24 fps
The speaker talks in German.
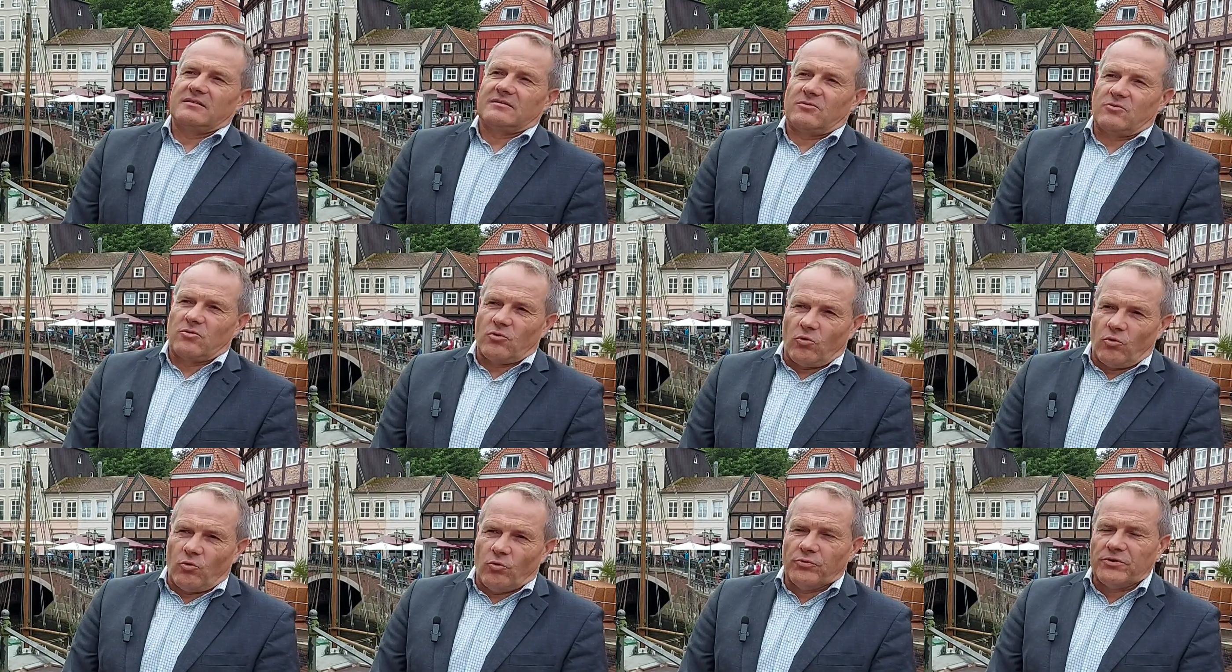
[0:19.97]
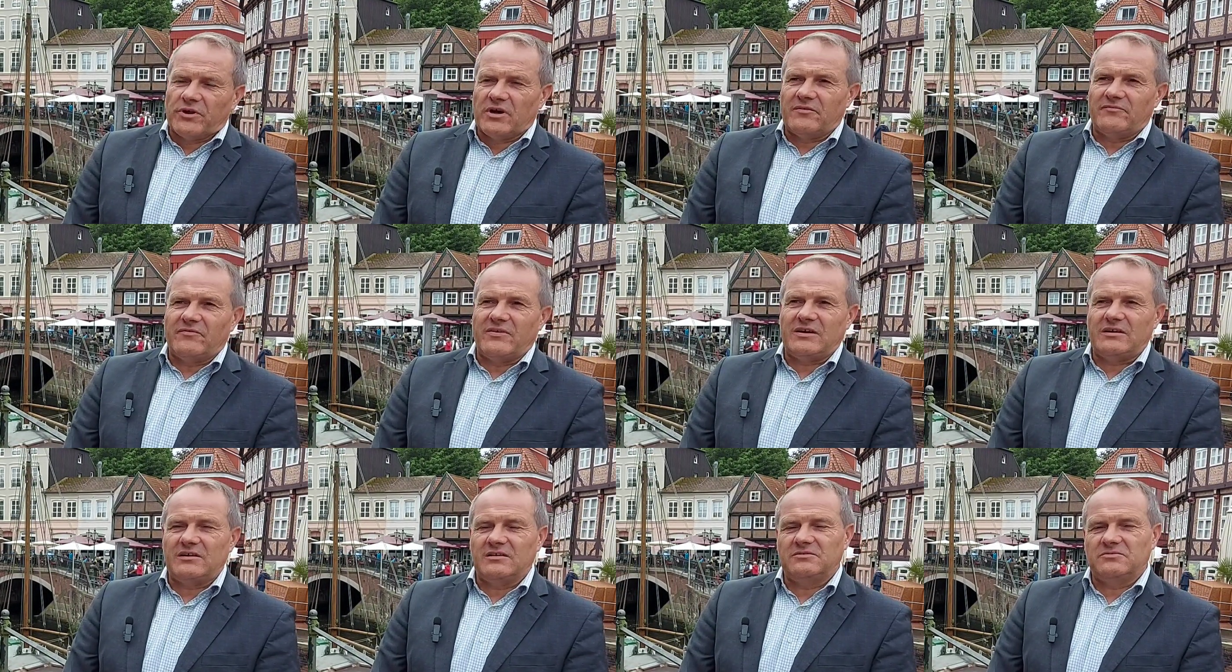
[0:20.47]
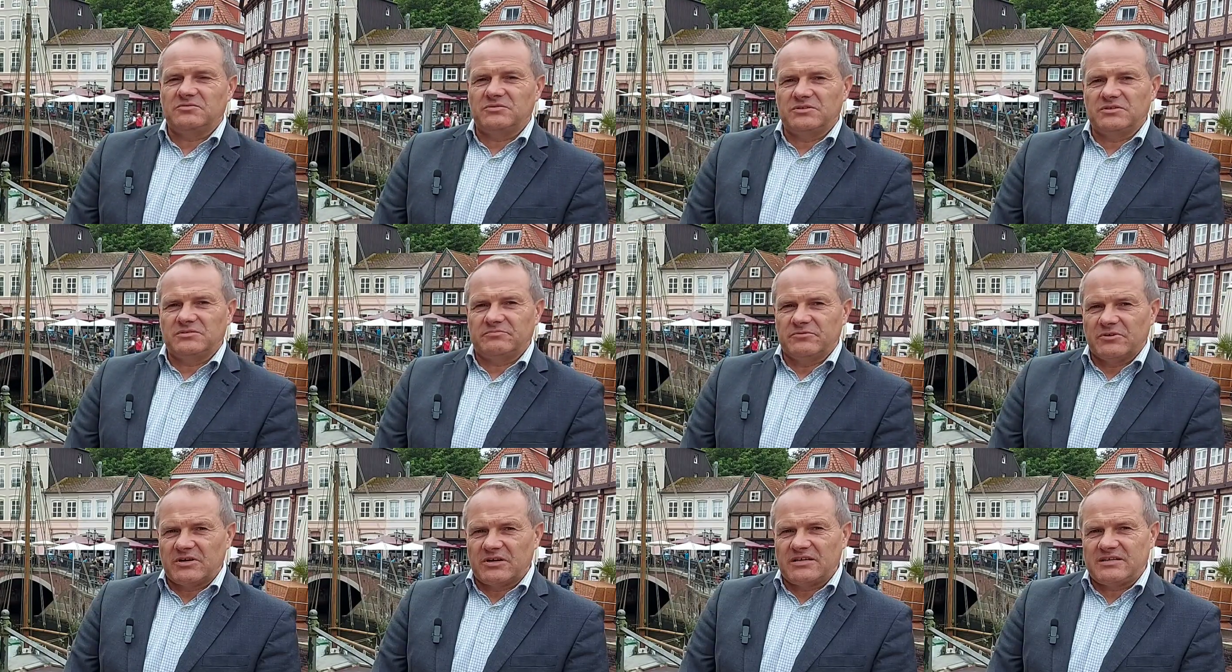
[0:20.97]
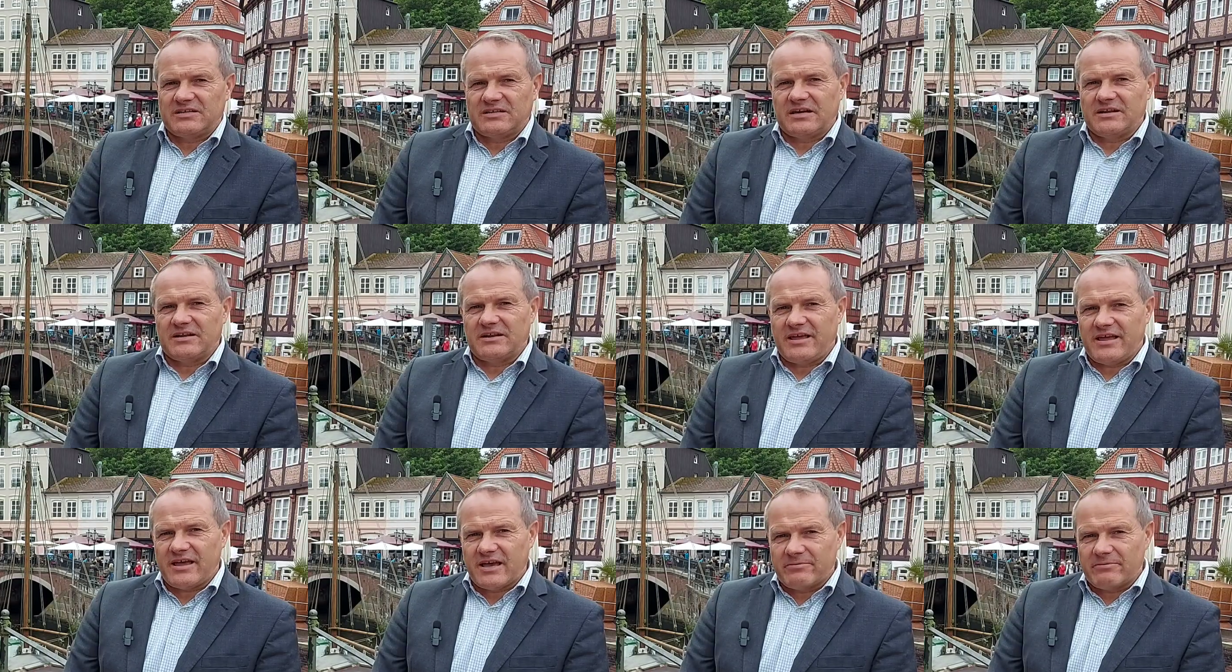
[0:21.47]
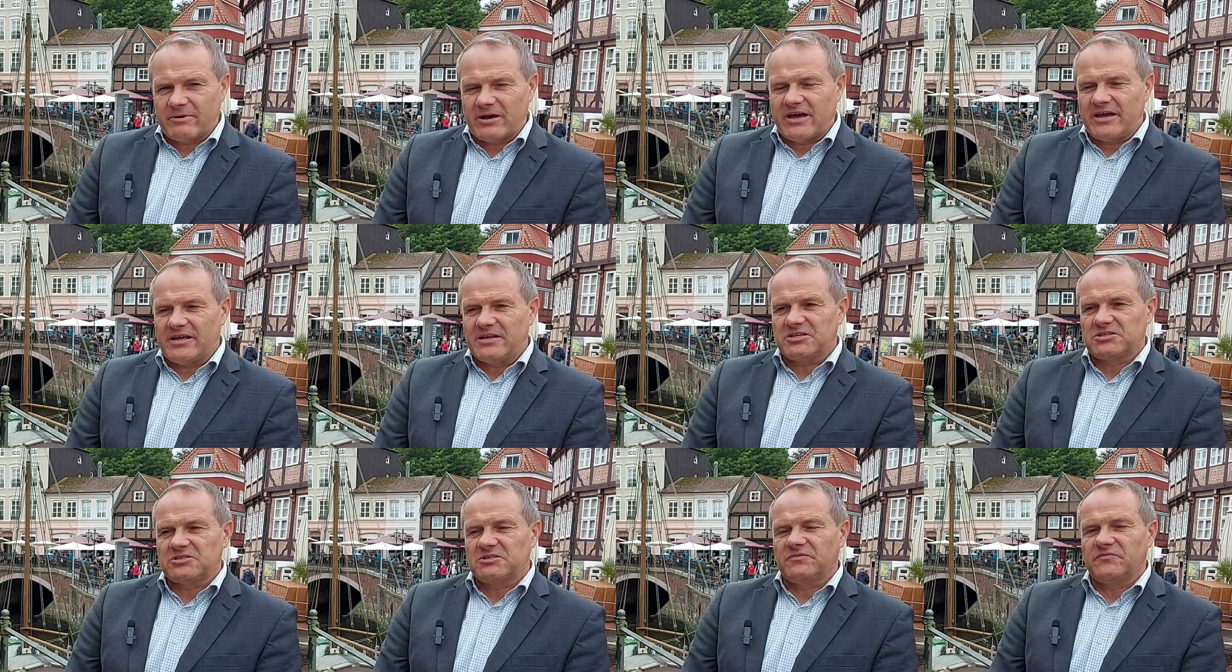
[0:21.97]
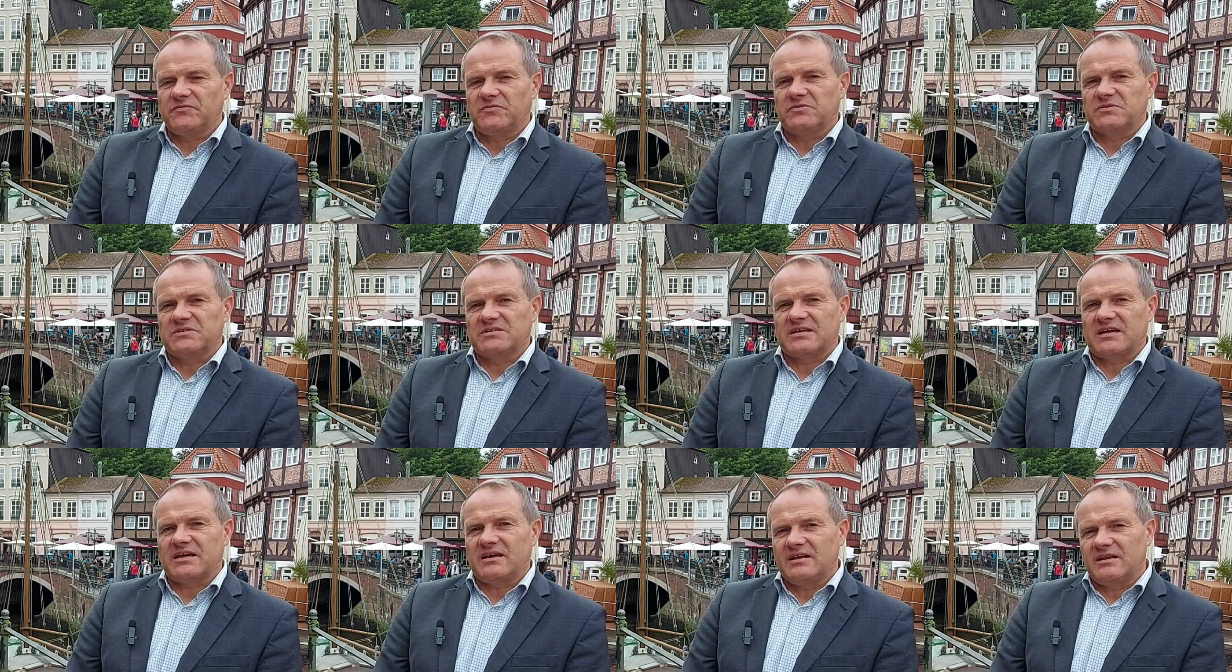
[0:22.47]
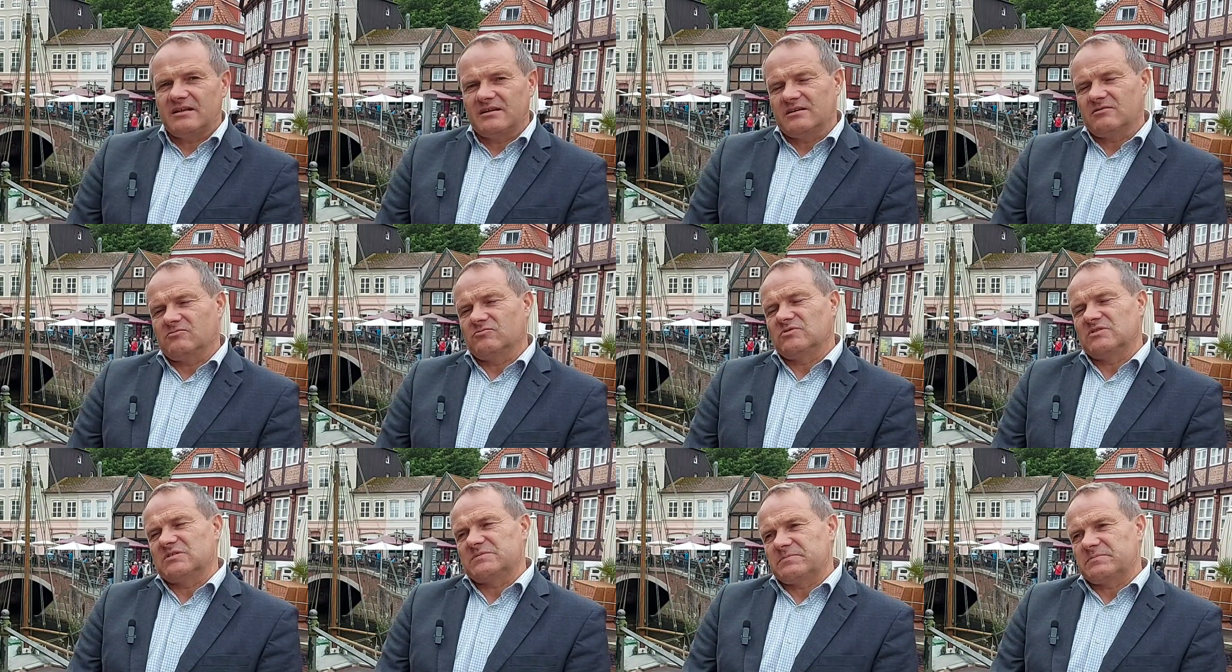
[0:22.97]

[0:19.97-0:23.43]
Corona war natürlich wirklich ein herber Einschnitt für uns alle und